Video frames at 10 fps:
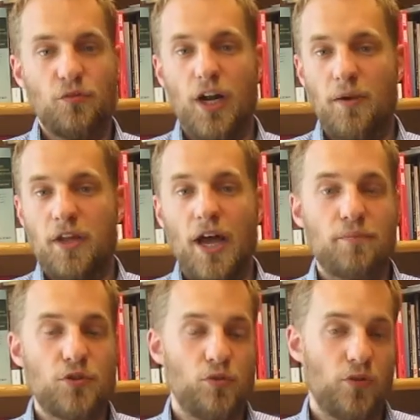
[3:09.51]
vor allem der
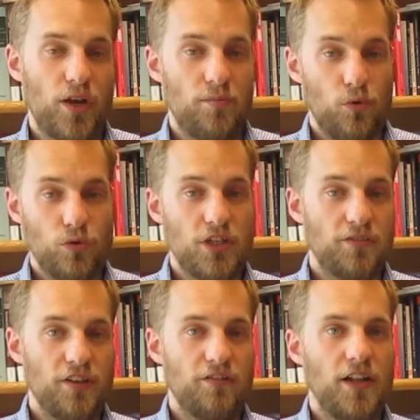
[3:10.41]
Abzug von einem
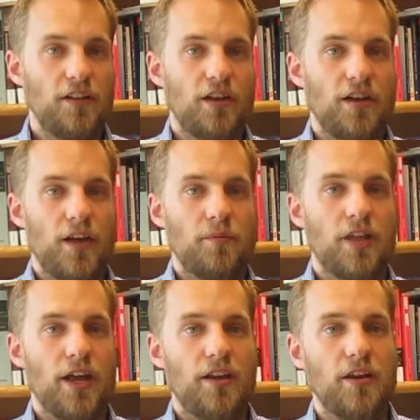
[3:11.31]
Botschafter fällt einem
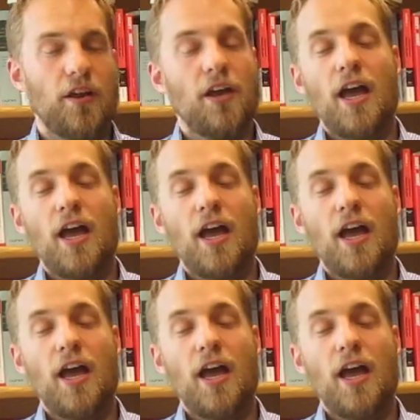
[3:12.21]
da ein,